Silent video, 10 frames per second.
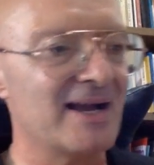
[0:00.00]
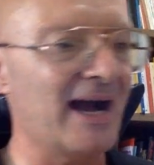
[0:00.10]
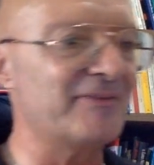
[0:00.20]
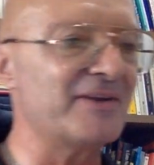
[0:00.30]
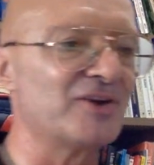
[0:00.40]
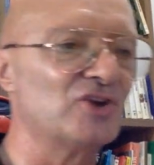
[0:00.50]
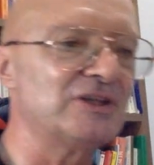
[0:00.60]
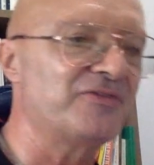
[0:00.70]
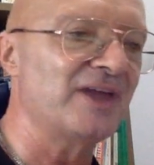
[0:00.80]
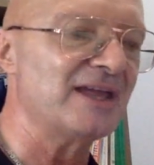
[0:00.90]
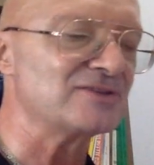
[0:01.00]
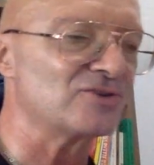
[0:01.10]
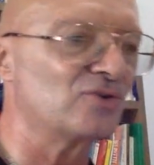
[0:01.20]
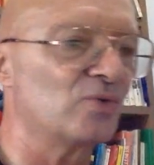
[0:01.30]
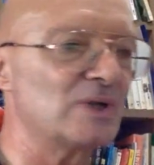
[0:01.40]
avevano
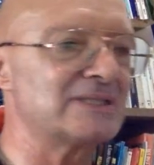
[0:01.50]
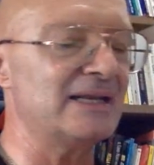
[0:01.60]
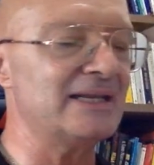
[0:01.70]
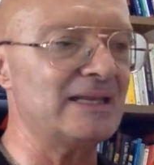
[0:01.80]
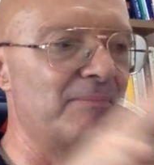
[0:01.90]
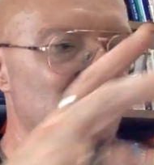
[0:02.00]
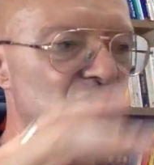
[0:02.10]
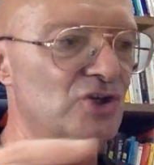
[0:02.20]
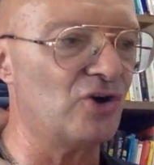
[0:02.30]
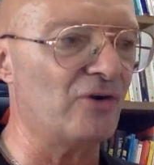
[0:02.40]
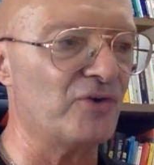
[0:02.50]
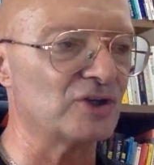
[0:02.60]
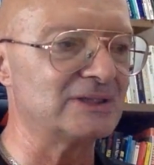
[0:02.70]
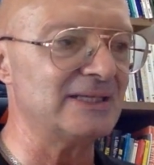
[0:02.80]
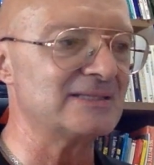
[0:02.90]
difeso con questa linea Maginot
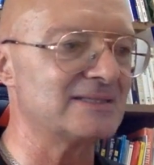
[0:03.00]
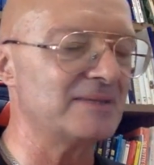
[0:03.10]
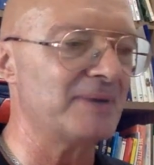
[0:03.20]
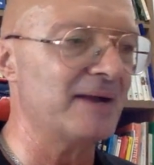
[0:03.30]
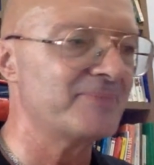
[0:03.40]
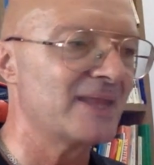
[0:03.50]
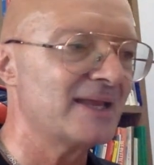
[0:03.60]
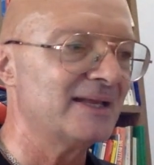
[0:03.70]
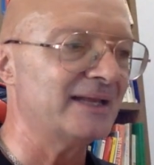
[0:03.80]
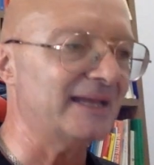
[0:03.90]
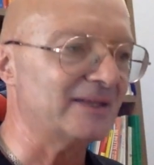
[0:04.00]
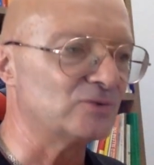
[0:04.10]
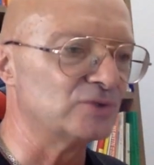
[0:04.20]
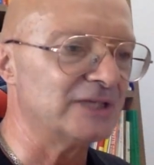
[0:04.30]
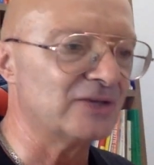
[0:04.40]
fortissima eh,
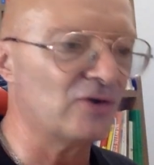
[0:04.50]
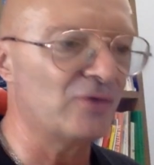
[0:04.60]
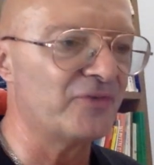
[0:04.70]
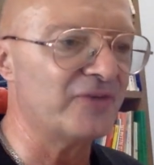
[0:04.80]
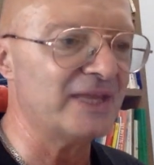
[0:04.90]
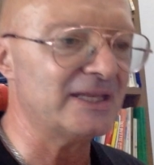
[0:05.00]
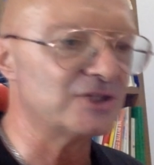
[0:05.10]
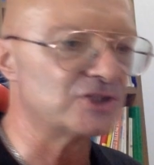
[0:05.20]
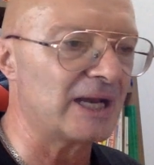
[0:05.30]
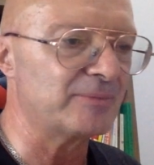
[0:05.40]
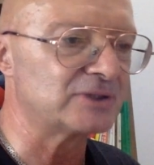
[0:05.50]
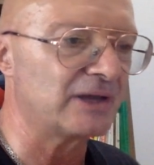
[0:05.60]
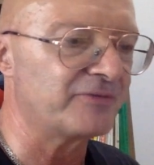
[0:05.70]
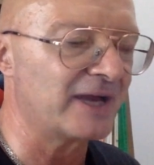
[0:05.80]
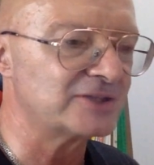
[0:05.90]
tutti i confini diciamo,
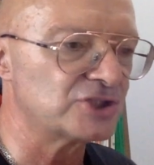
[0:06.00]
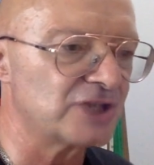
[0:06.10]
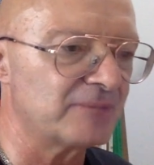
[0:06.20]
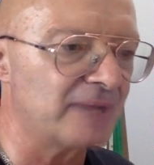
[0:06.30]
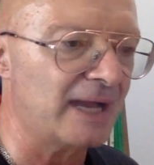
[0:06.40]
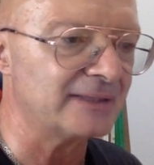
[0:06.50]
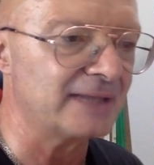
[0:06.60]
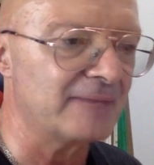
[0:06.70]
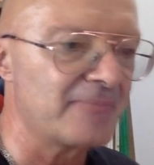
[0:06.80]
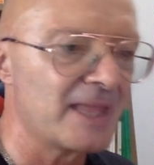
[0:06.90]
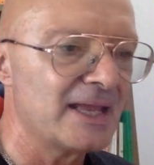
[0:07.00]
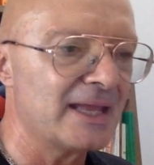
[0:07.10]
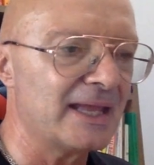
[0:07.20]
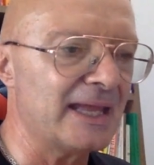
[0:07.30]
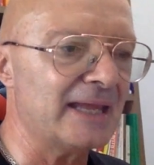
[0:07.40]
tra Francia e Germania
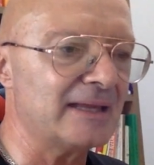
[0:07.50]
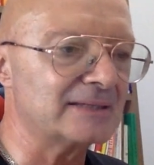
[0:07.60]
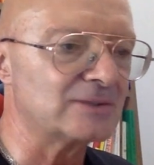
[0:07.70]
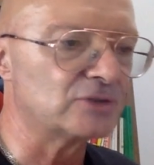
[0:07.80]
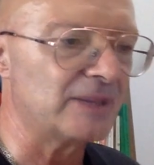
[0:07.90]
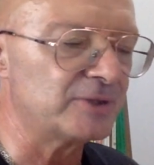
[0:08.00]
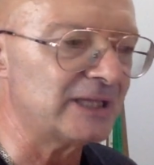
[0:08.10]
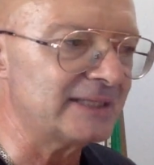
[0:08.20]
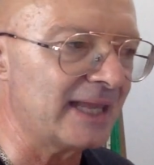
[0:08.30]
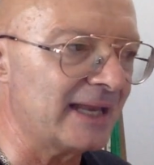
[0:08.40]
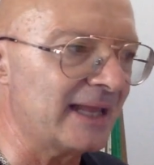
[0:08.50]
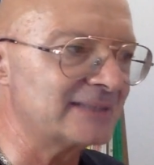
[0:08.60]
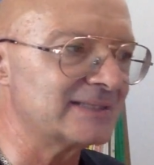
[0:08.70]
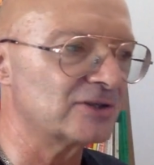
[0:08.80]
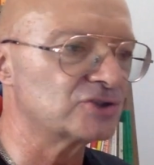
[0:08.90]
e salutiamo Daniela e
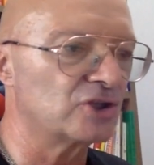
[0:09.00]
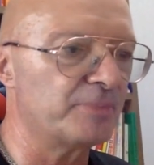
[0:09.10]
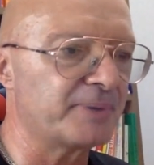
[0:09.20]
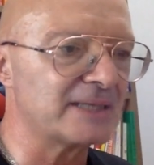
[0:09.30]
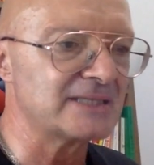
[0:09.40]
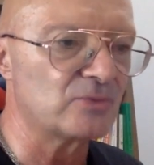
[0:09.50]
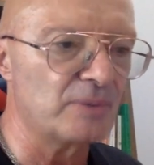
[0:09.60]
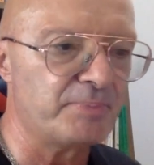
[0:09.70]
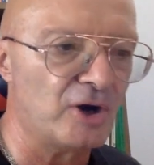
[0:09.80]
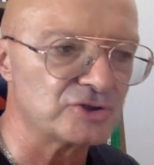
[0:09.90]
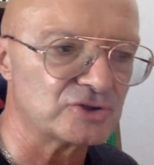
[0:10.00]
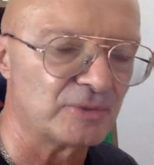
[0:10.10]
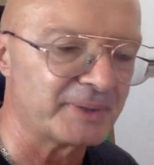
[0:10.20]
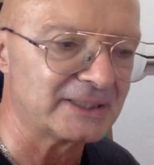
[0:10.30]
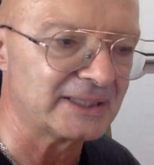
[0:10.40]
se lo sono presi in quel posto
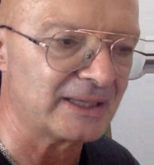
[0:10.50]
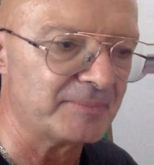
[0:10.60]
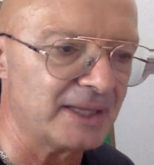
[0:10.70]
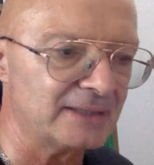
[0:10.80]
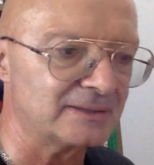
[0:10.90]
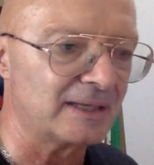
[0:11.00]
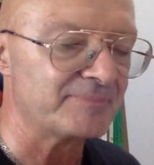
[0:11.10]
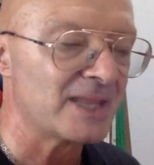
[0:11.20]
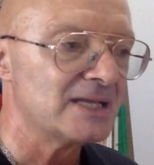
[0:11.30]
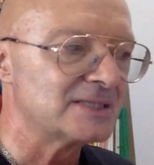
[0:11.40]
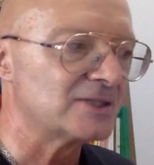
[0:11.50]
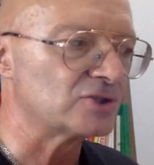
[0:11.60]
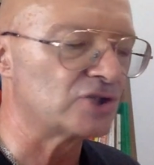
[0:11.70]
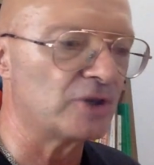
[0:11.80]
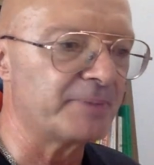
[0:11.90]
praticamente. Se
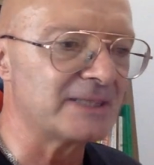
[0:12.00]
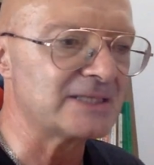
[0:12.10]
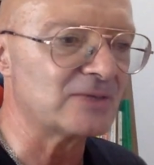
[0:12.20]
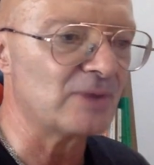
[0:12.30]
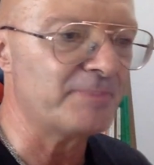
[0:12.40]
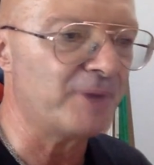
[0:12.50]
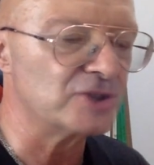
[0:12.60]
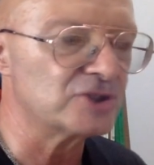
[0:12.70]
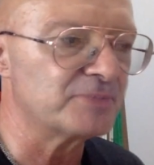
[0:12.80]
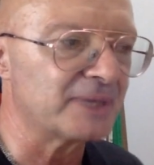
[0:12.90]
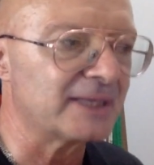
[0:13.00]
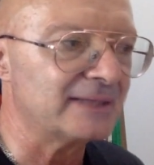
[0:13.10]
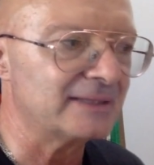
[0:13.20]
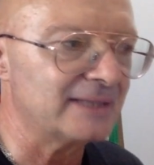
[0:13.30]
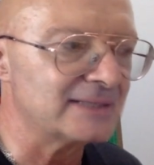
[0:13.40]
lo sono presi in quel posto perché i
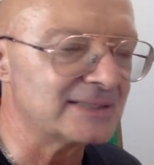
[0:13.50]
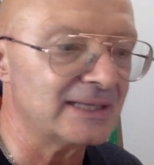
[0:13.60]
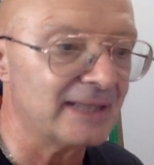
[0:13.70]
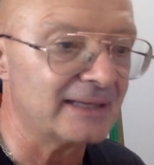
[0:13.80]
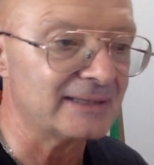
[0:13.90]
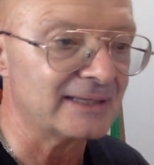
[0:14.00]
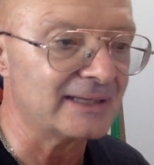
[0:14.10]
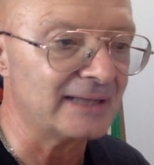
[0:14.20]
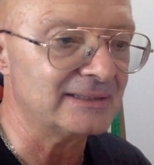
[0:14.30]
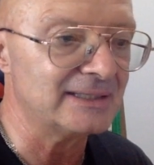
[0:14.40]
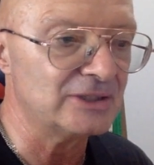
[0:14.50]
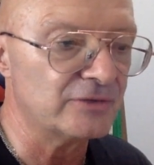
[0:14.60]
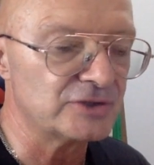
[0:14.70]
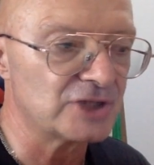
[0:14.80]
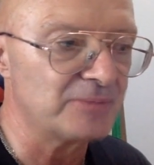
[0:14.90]
tedeschi li hanno attaccati lì
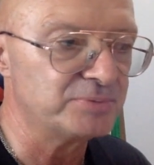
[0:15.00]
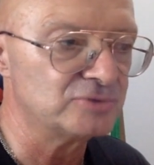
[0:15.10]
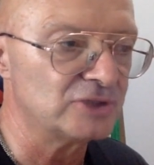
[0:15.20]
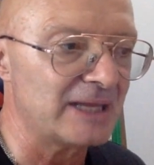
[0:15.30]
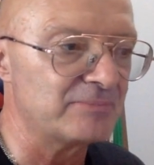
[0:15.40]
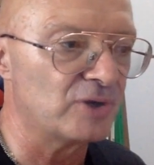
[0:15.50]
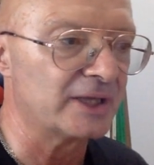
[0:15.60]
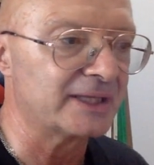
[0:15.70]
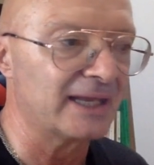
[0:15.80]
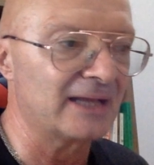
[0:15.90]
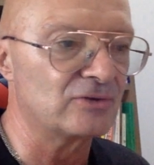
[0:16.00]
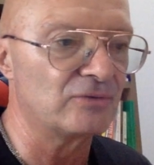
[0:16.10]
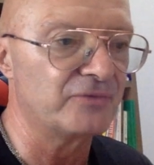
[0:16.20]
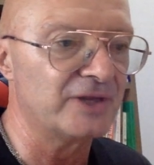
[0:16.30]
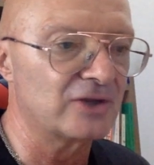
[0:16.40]
dove c'era il punto debole, che era il
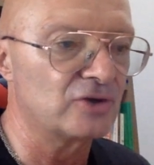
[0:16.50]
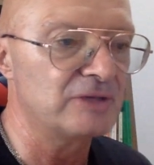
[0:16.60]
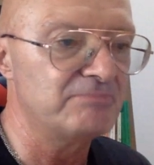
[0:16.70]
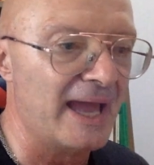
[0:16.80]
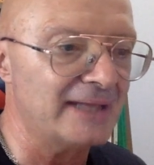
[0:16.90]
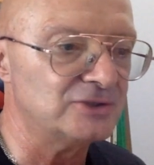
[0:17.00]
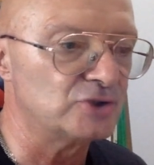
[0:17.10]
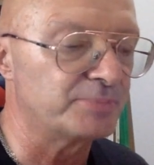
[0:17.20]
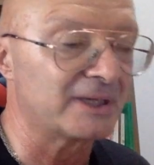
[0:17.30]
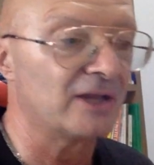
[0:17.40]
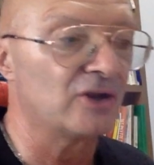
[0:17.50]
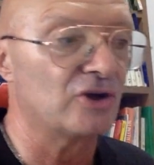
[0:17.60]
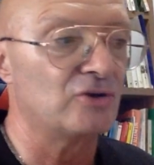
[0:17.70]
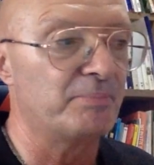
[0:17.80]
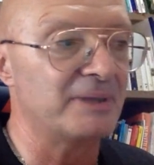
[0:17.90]
confine con il Belgio, perché
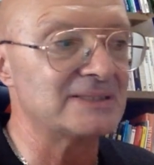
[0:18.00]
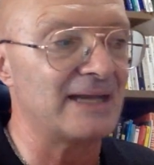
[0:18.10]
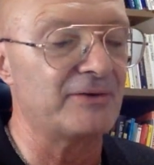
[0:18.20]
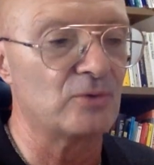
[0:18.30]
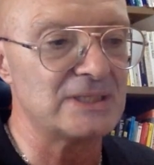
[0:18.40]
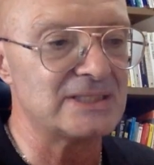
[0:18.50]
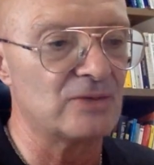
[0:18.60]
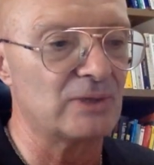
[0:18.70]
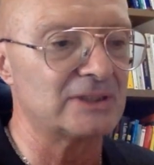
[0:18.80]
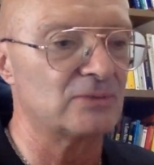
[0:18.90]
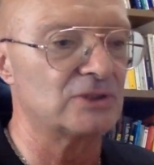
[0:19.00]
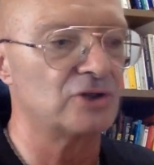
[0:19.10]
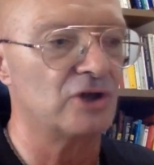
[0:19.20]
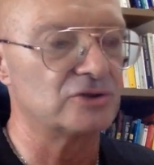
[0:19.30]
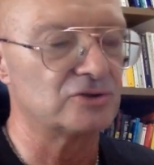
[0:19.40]
loro non pensavano, questi in
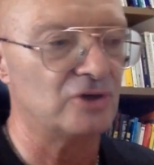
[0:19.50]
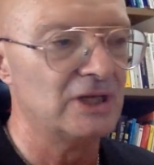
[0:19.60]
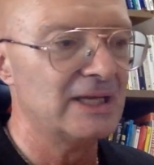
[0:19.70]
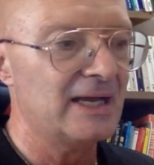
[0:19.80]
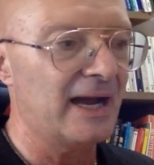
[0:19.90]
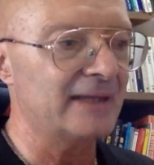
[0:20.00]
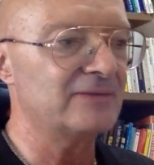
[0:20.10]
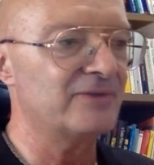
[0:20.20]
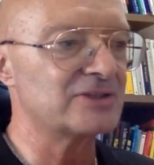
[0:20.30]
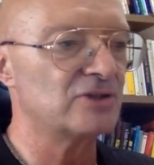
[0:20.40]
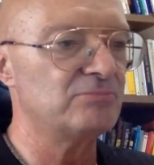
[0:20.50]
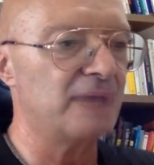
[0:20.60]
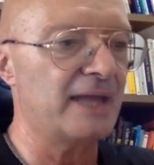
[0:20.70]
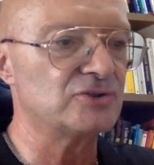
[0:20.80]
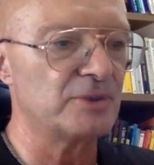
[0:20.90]
448 hanno invaso il
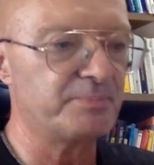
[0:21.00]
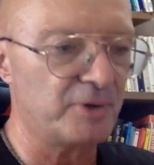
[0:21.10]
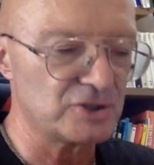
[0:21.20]
Belgio e poi